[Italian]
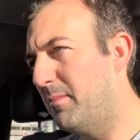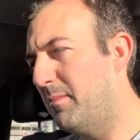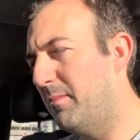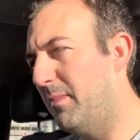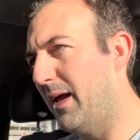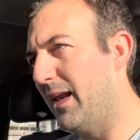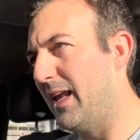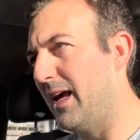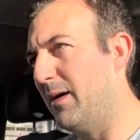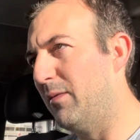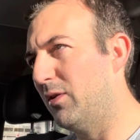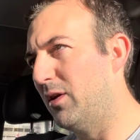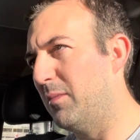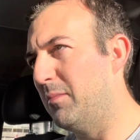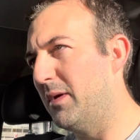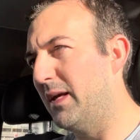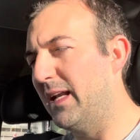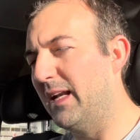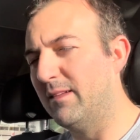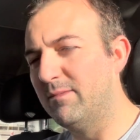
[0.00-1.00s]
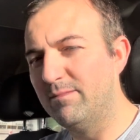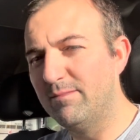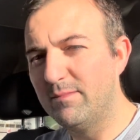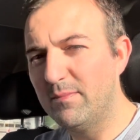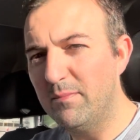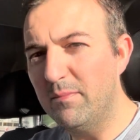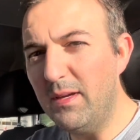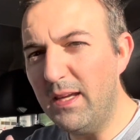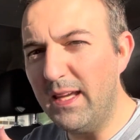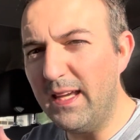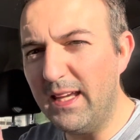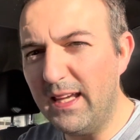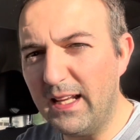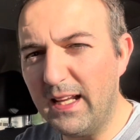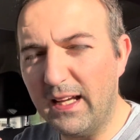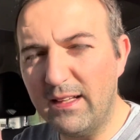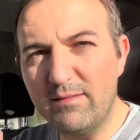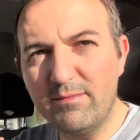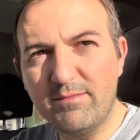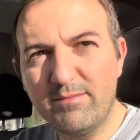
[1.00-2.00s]
Parliamo del Milan.
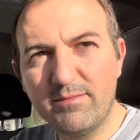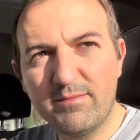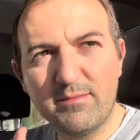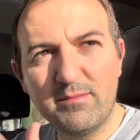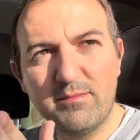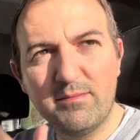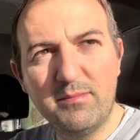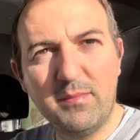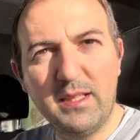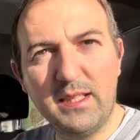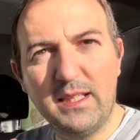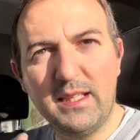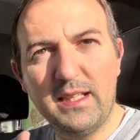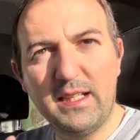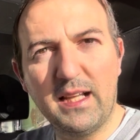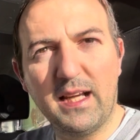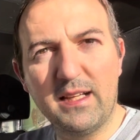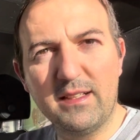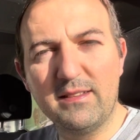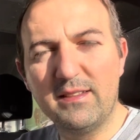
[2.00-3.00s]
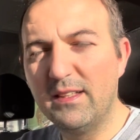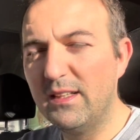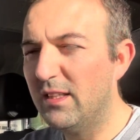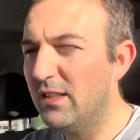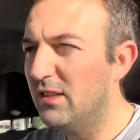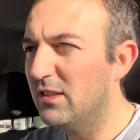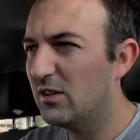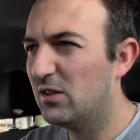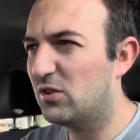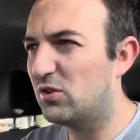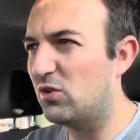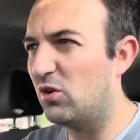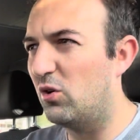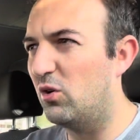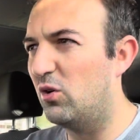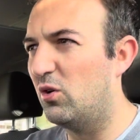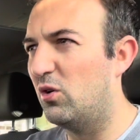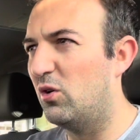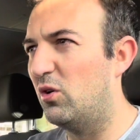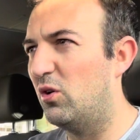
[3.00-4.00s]
Milan, Milan,
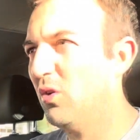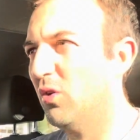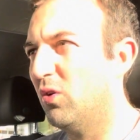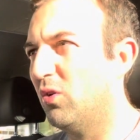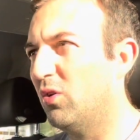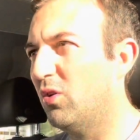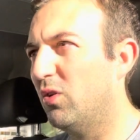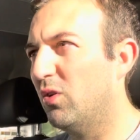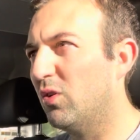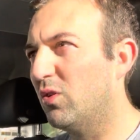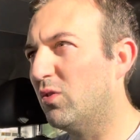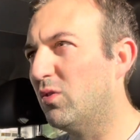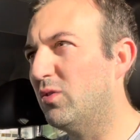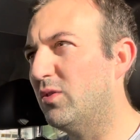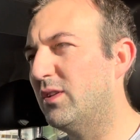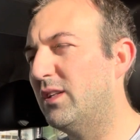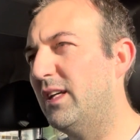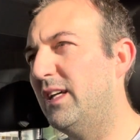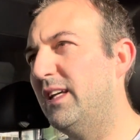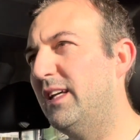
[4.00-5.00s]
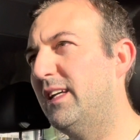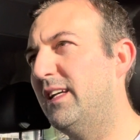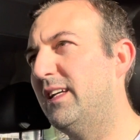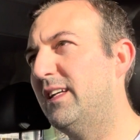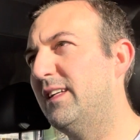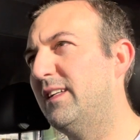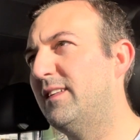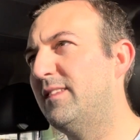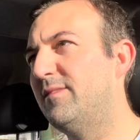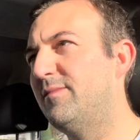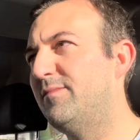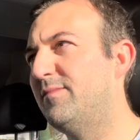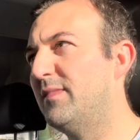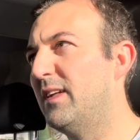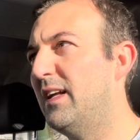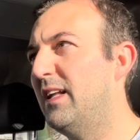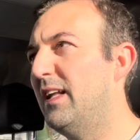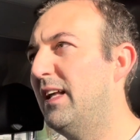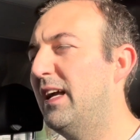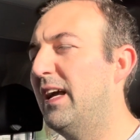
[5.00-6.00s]
solo con te.
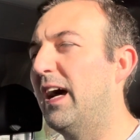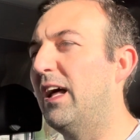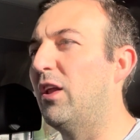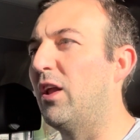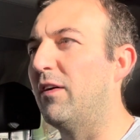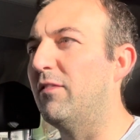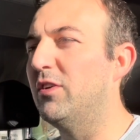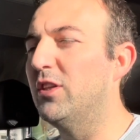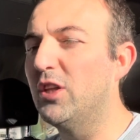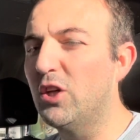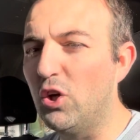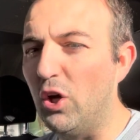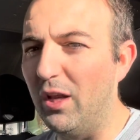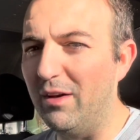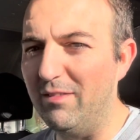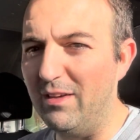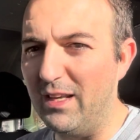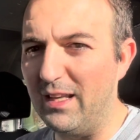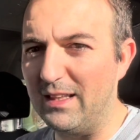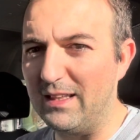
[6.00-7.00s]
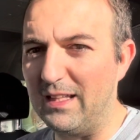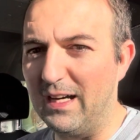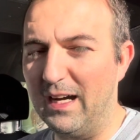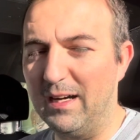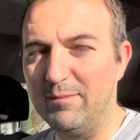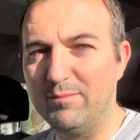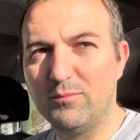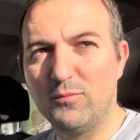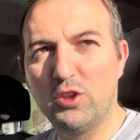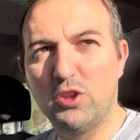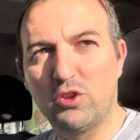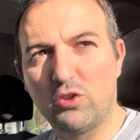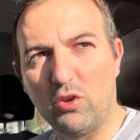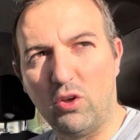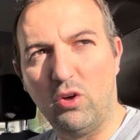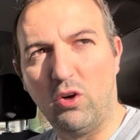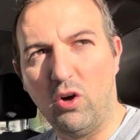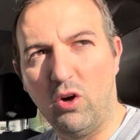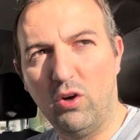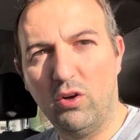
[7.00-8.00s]
Allora, vi dico la verità, ci
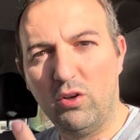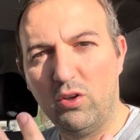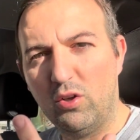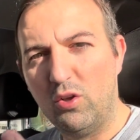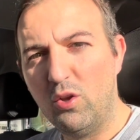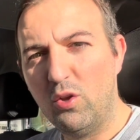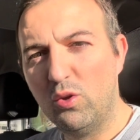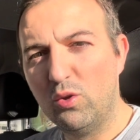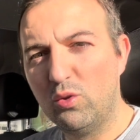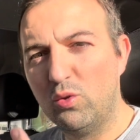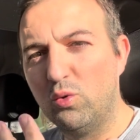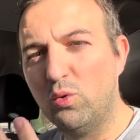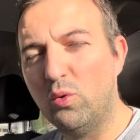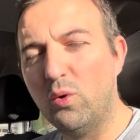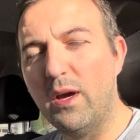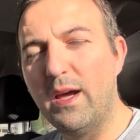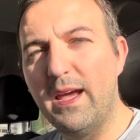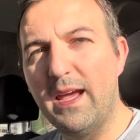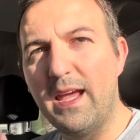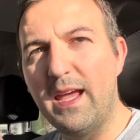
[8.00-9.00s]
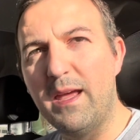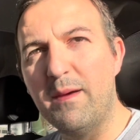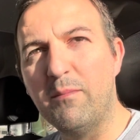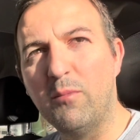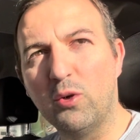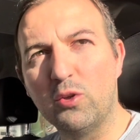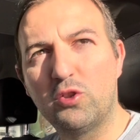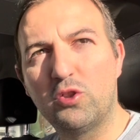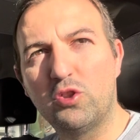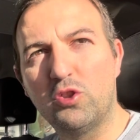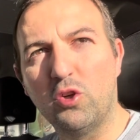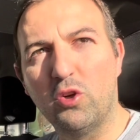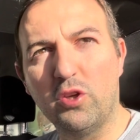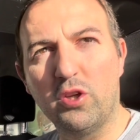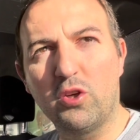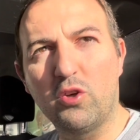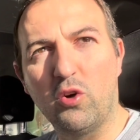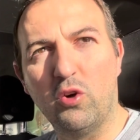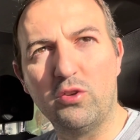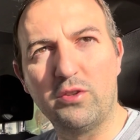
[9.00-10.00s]
sono due
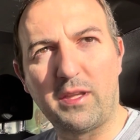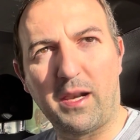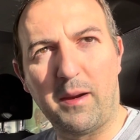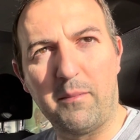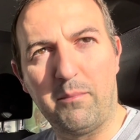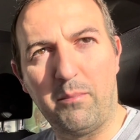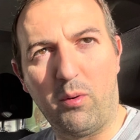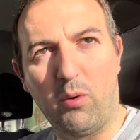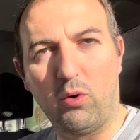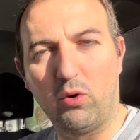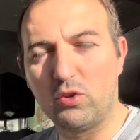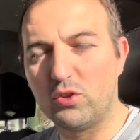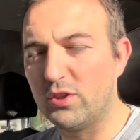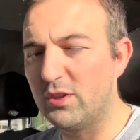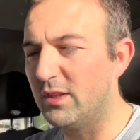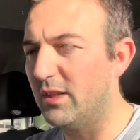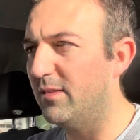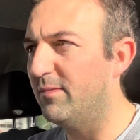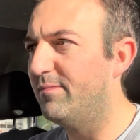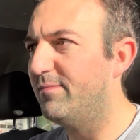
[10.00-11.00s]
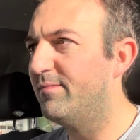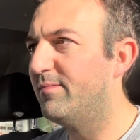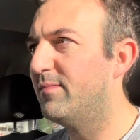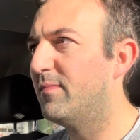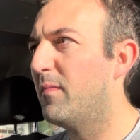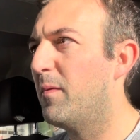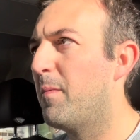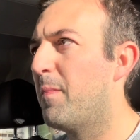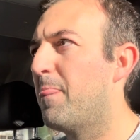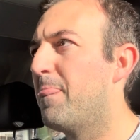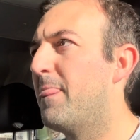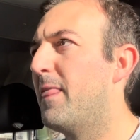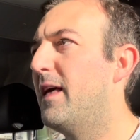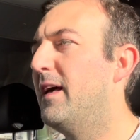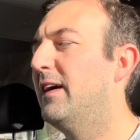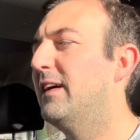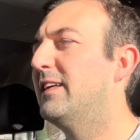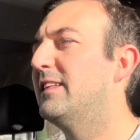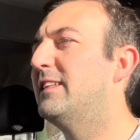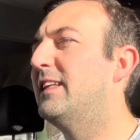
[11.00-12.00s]
emozioni contrapposte.
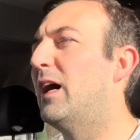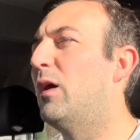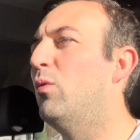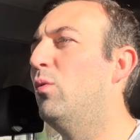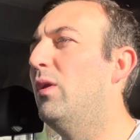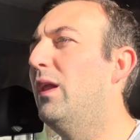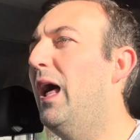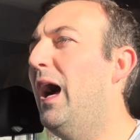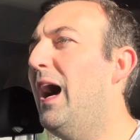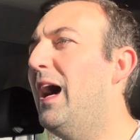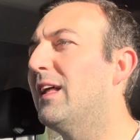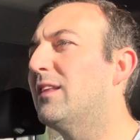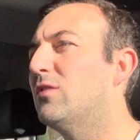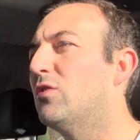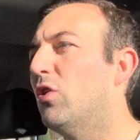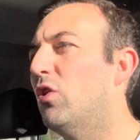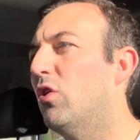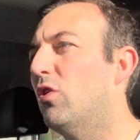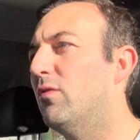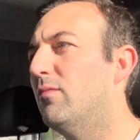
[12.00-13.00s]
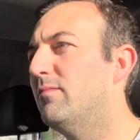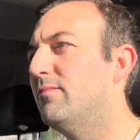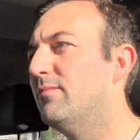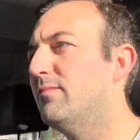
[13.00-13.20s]
Da un lato